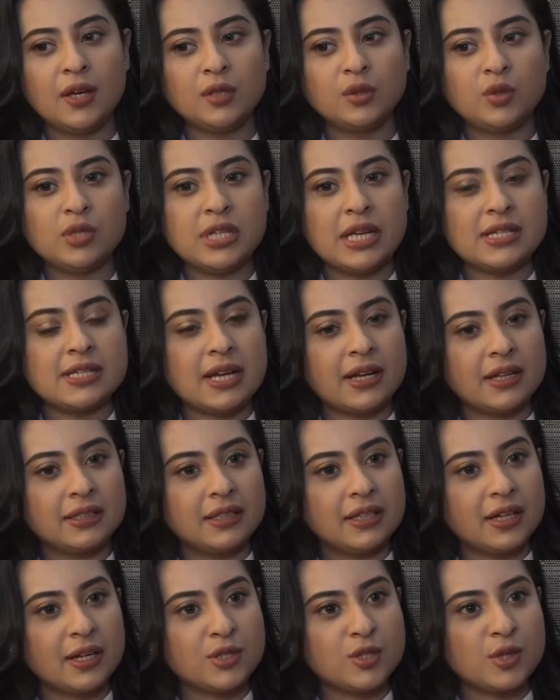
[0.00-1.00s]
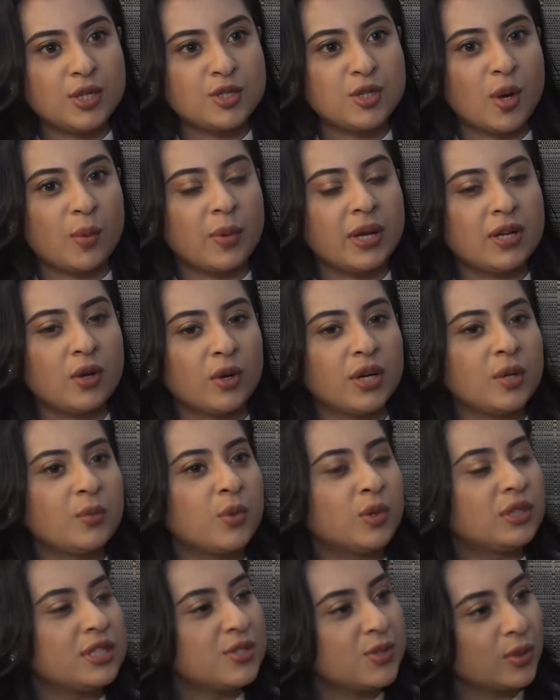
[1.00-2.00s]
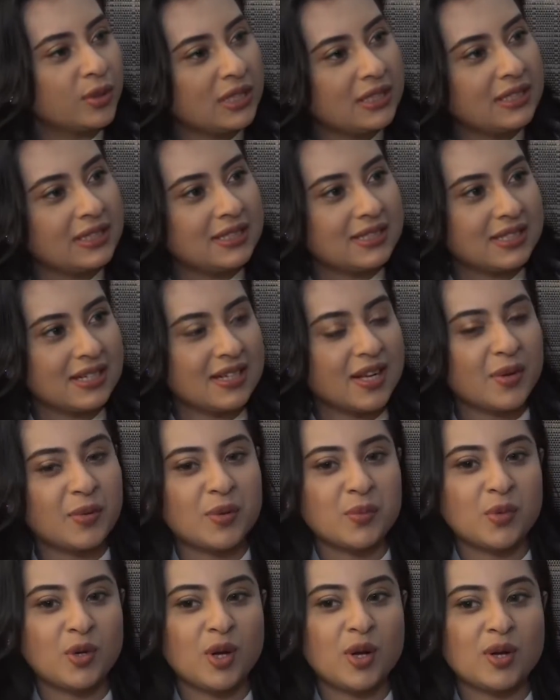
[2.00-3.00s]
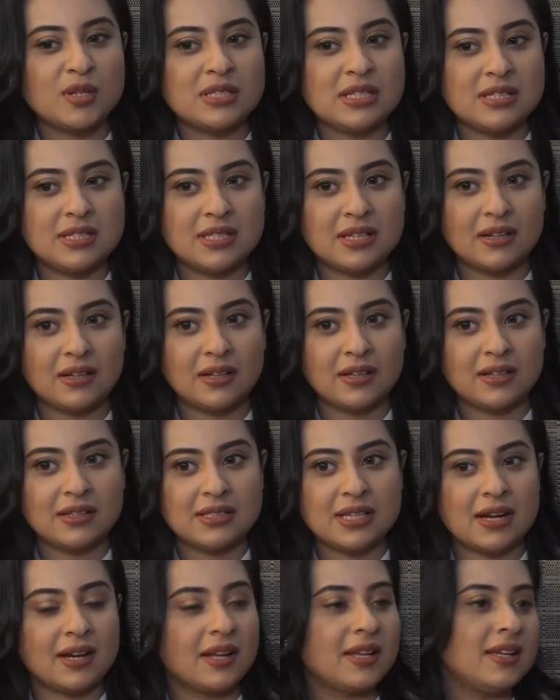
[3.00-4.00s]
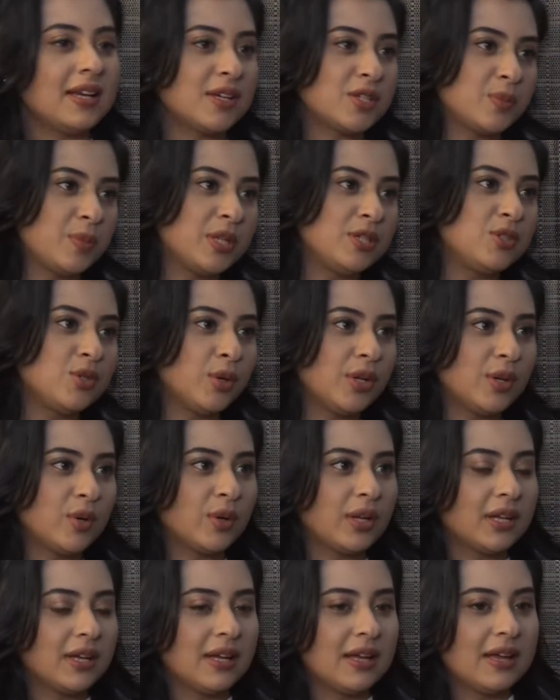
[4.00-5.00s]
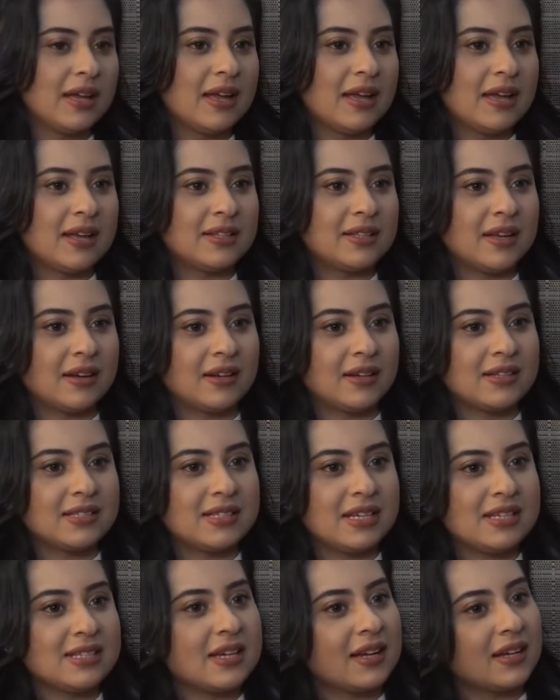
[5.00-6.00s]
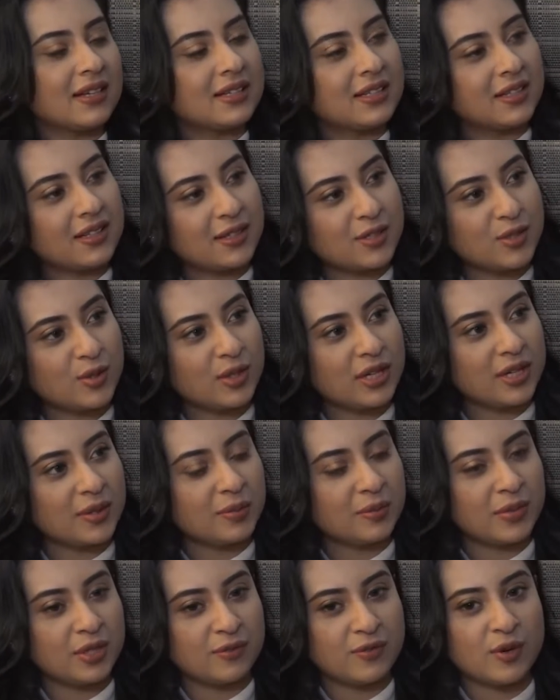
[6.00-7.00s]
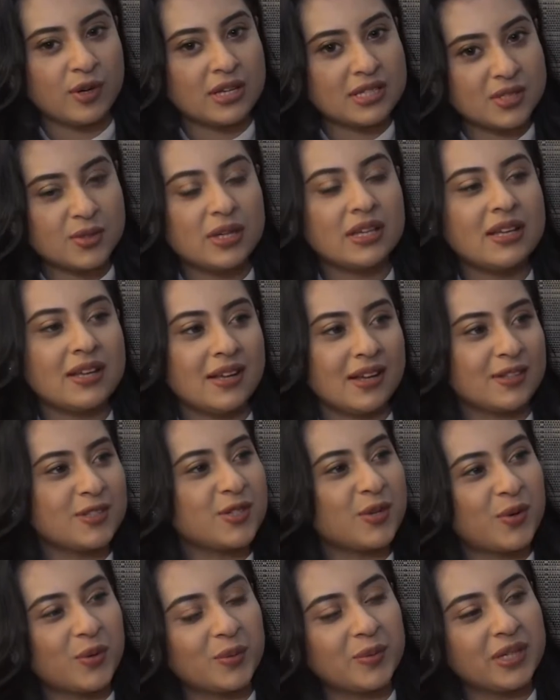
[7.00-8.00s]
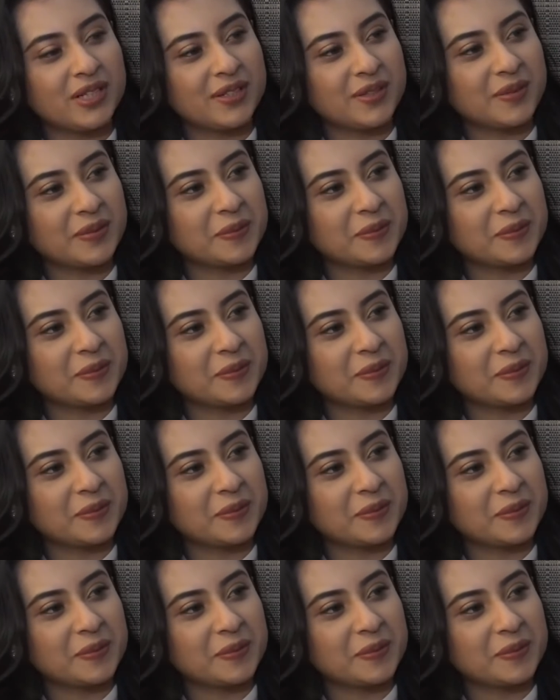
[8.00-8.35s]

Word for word: তো সেই জায়গা থেকে আসলে সবাই অনেক প্রতিশ্রুতি দিচ্ছেন আমার মনে হয় যে ইনশাল্লাহ যারাই আসবেন জয়ী হয়ে তারা সেই জায়গাটা আসলে ফোকাস রেখেই কাজ করবেন